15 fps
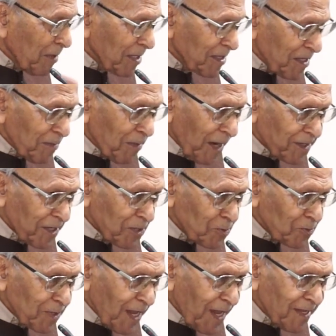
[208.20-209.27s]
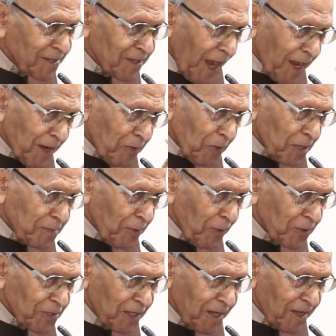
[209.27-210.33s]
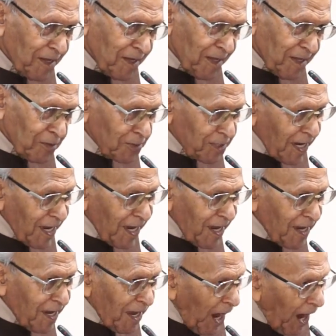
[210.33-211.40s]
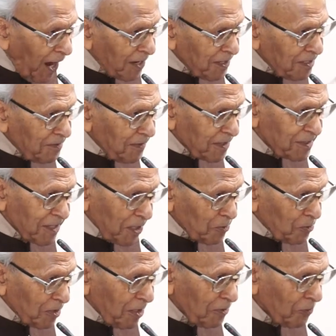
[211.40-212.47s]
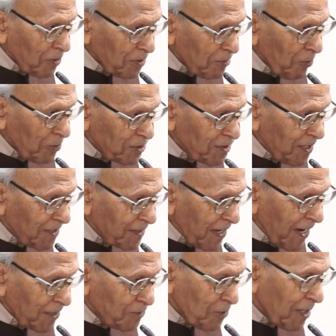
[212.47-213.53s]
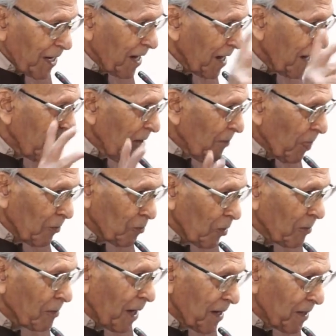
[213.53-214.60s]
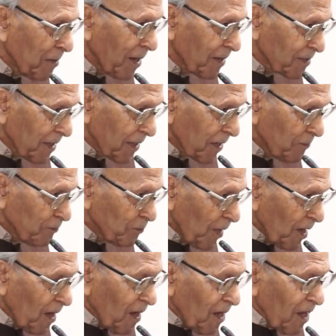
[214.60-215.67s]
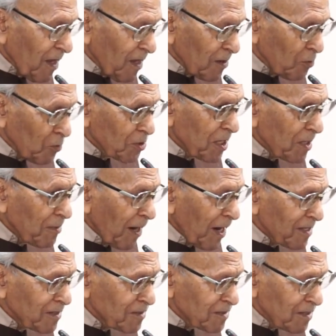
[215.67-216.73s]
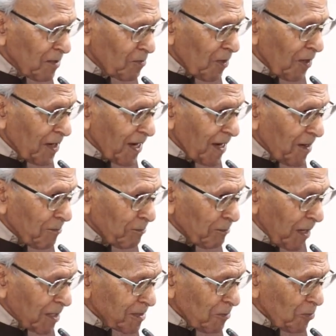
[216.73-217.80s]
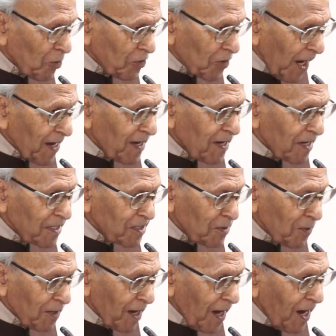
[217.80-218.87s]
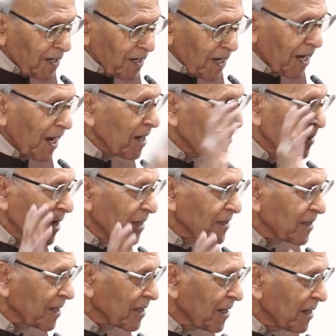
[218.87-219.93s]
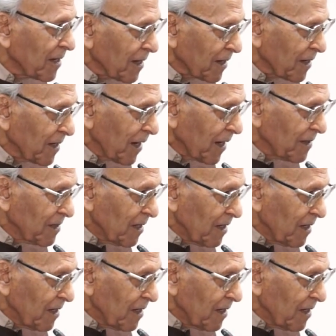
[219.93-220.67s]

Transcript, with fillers: में इतनी बातें सुनी है इंतहाई खुशपोश है तो ये आखिरी वक्त तक उनकी खुशपोश है एक तो ये उनको पहली बार देखा दूसरी बात उन्होंने परचम कुशाई करते हुए कहा कि कल मैंने तकरीर करनी है